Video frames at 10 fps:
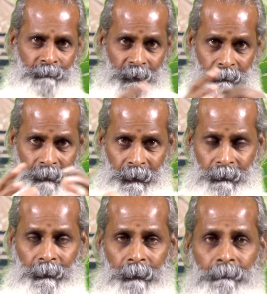வேகமாக
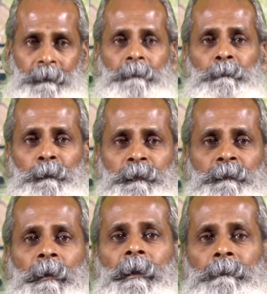நடக்க வேண்டும் மூச்சு
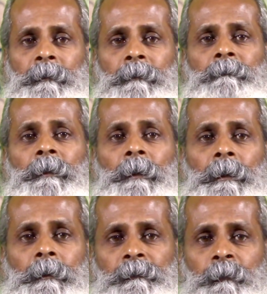வாங்க வேண்டும்
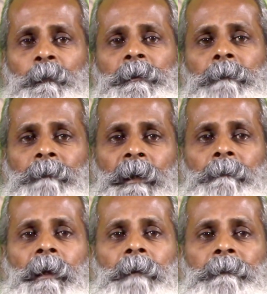இரத்த ஓட்டம்
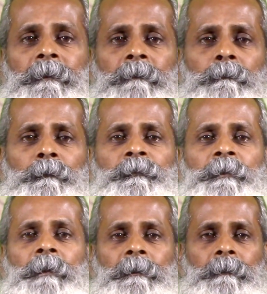வேகமாக வேண்டும் மூச்சு
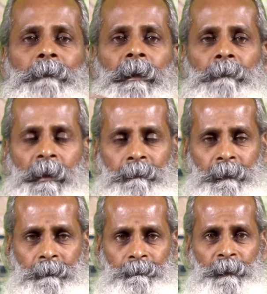காற்று வேகமாக
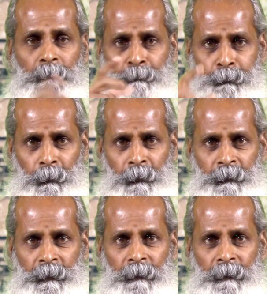வேண்டும் இப்பொழுது